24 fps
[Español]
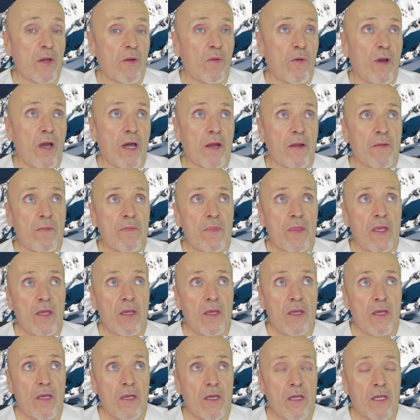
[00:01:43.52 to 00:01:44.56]
lugar,
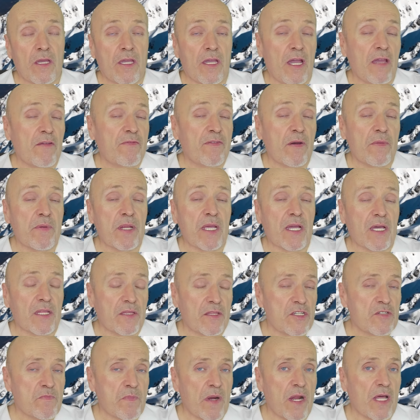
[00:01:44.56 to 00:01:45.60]
que hay
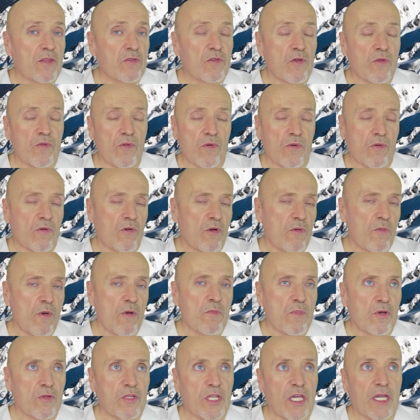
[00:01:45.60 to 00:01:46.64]
fabricantes para todo, como
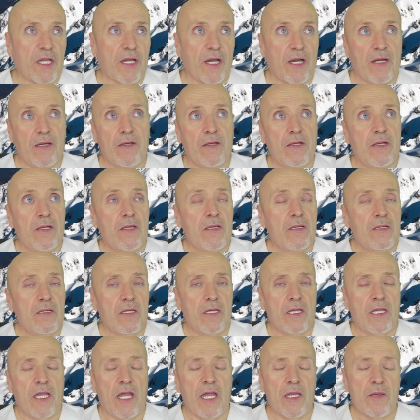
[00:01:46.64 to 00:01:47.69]
en botica,
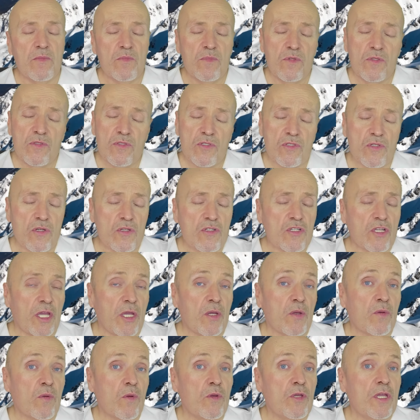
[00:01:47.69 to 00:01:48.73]
y hay muchos que
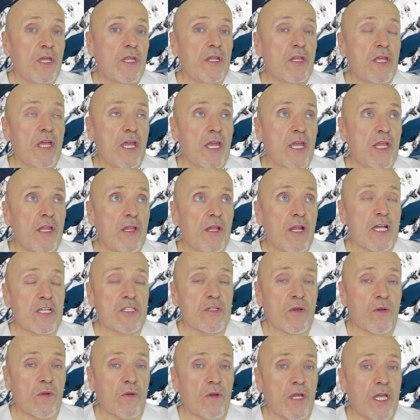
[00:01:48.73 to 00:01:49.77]
incluyen en
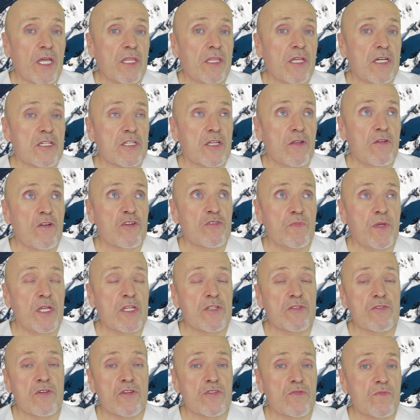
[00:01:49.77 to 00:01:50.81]
las croquetas y en los
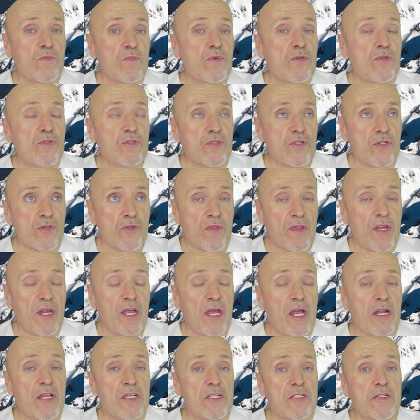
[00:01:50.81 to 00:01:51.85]
piensos muchos
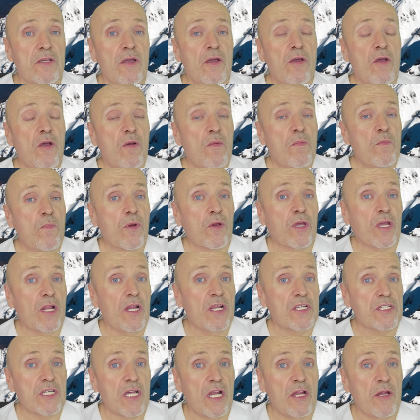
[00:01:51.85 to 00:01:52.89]
cereales porque
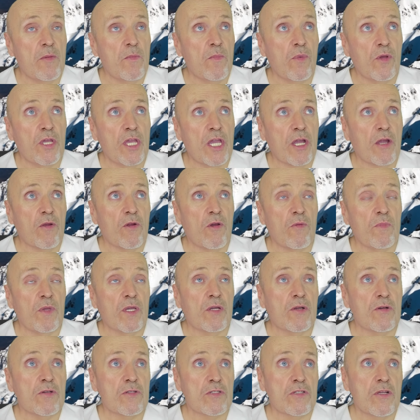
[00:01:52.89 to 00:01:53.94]
les salen muy
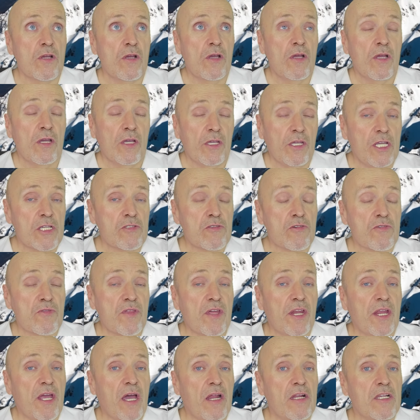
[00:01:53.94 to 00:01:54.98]
económicos y estos
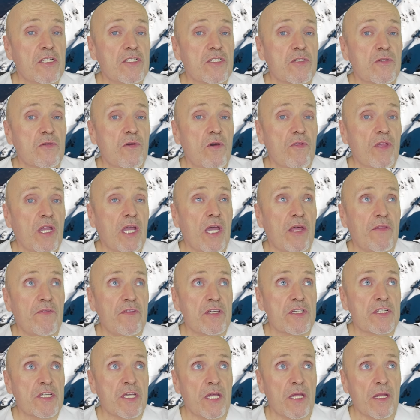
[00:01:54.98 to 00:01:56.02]
cereales no dejan
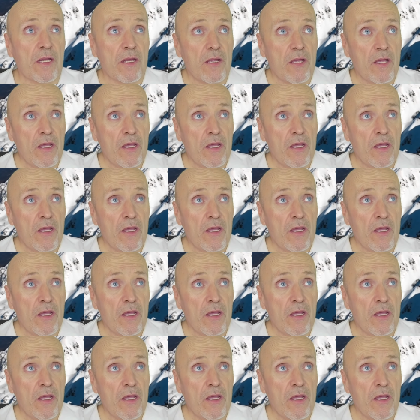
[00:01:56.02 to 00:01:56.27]
de ser